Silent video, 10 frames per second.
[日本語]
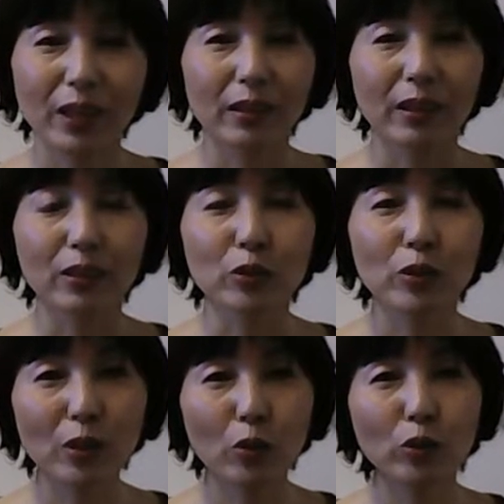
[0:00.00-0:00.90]
だからそれ
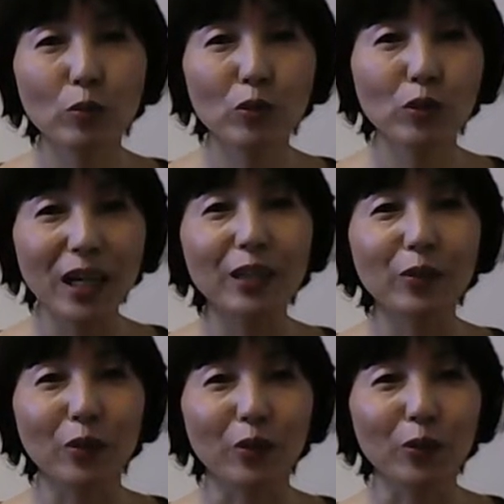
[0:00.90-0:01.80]
で子供の中
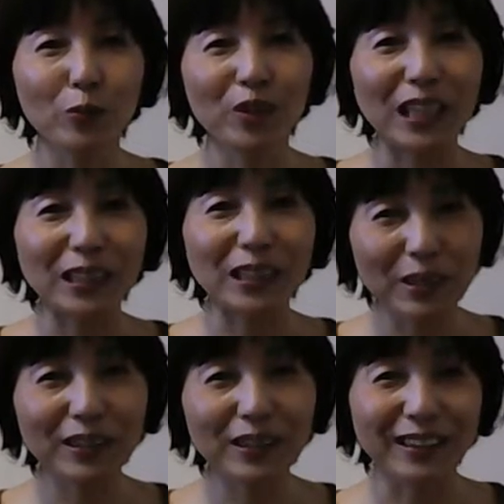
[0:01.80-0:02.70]
の子供の頭の
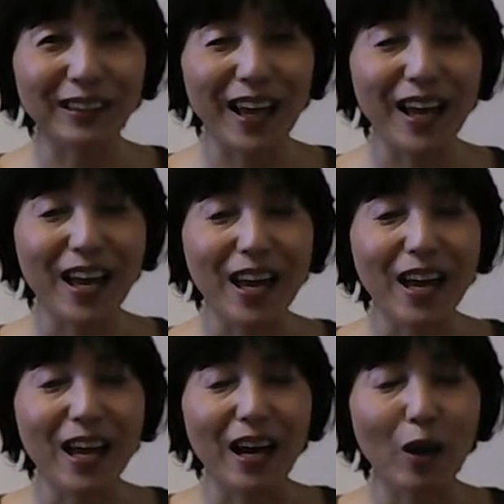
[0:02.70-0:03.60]
中で
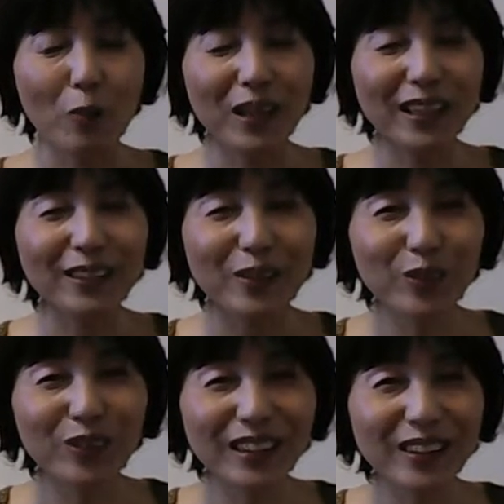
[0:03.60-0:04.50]
あお化けってこ
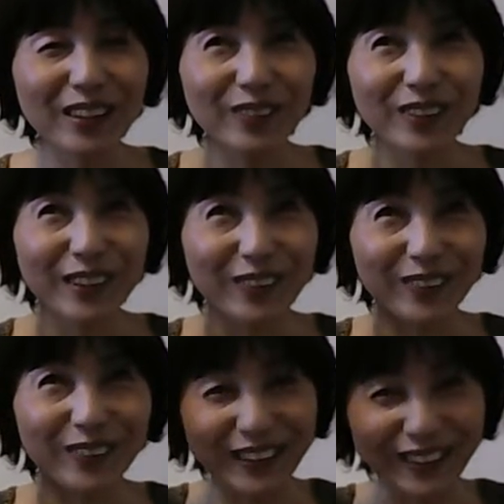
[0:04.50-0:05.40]
んなんだこんなんだこん
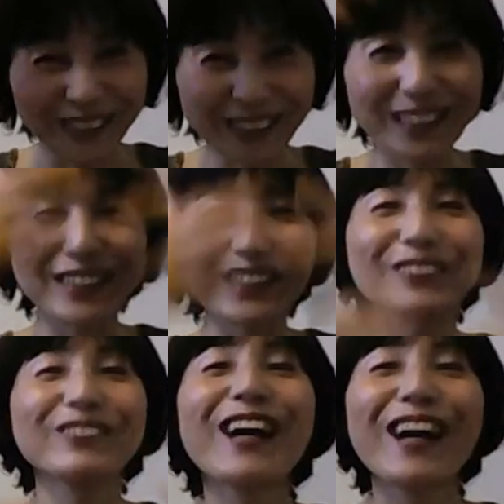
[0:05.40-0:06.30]
なんだこんなんだって
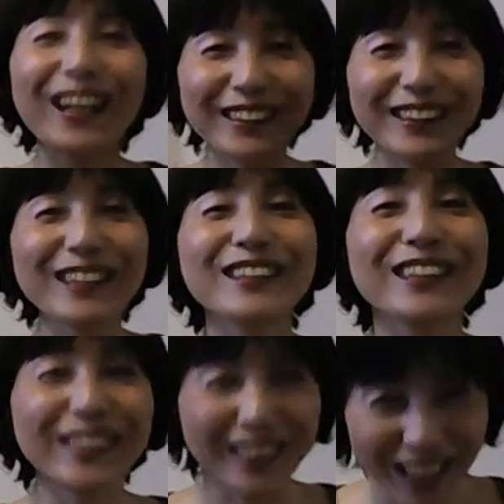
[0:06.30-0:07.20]
わーってなっちゃっ
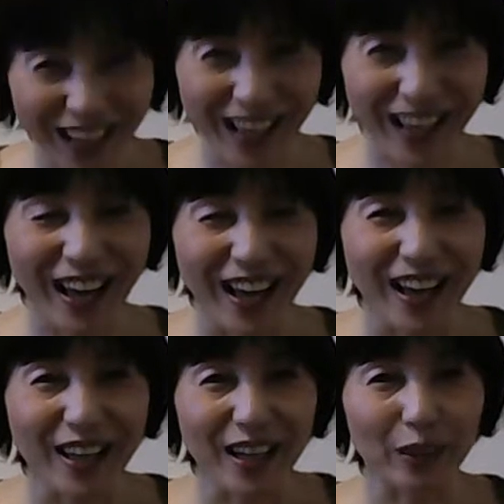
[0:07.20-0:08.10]
て
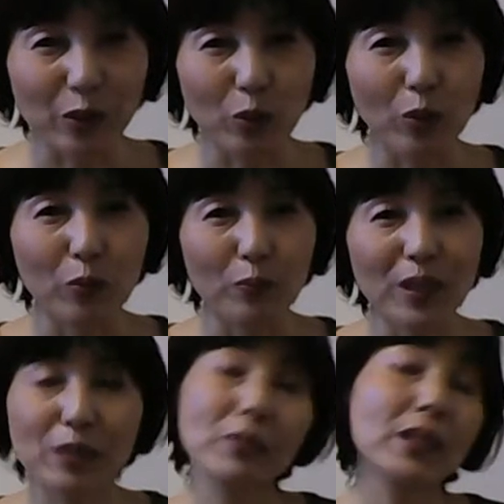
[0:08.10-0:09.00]
あの目
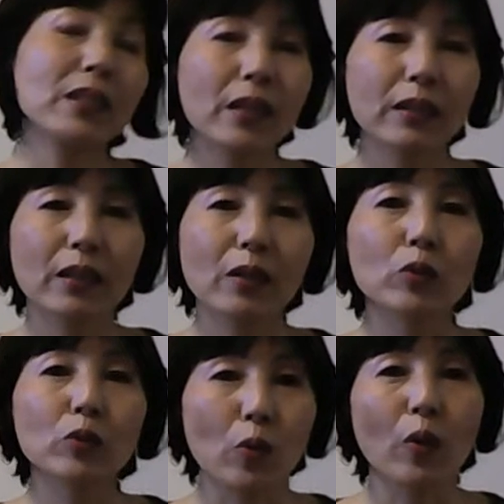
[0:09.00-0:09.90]
に見えないからこ
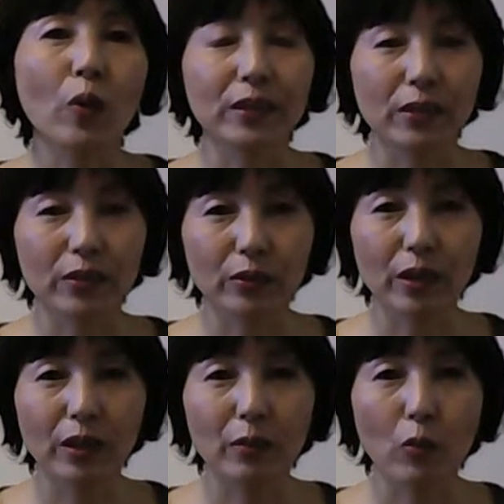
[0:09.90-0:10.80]
そ怖いんですよだ
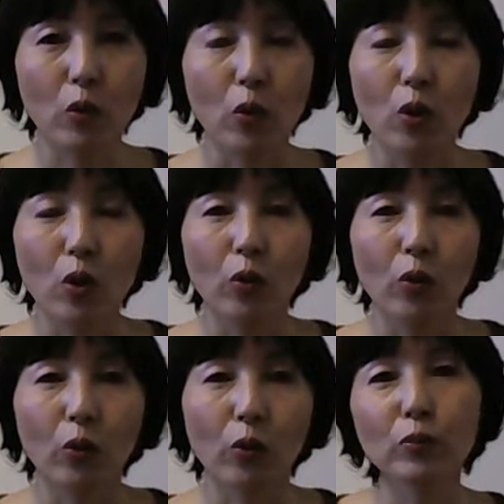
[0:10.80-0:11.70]
からも
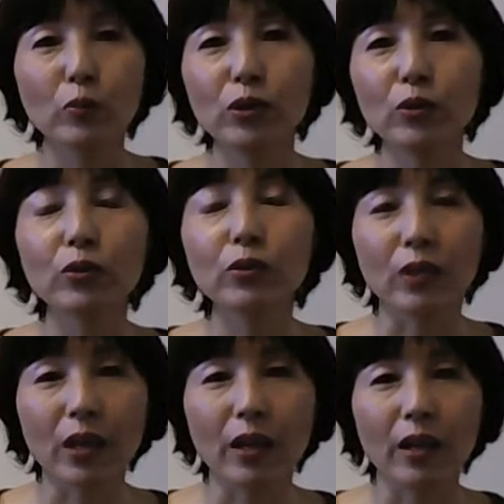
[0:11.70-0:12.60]
う子供にとっ
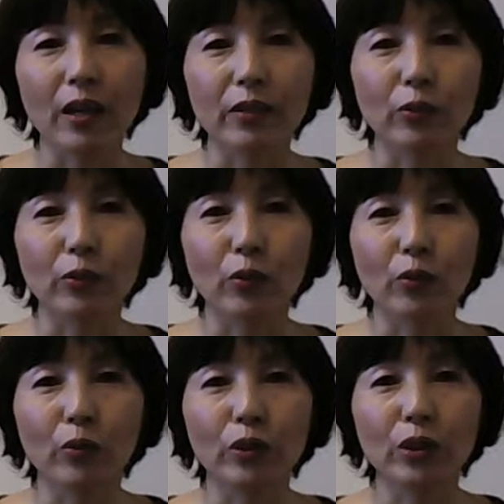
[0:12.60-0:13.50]
てそ
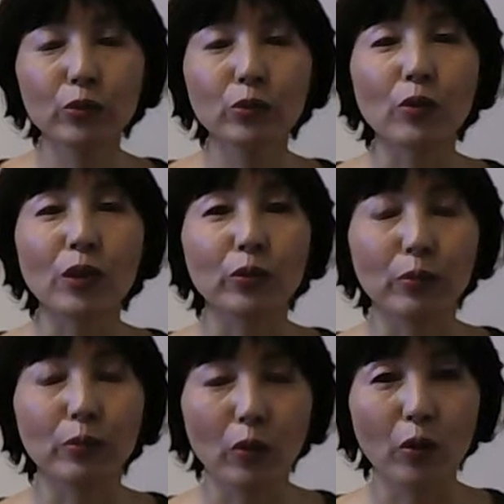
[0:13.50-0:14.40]
の犬とかより
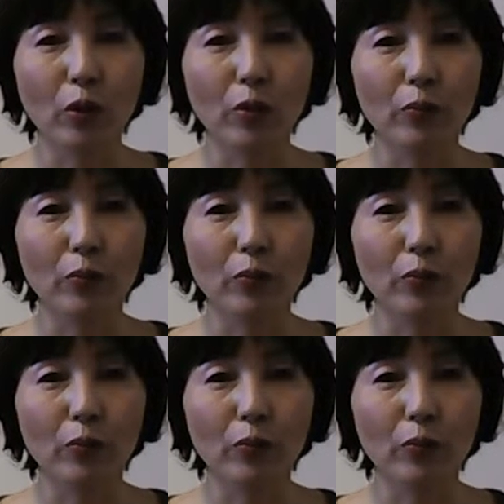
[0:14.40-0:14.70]
も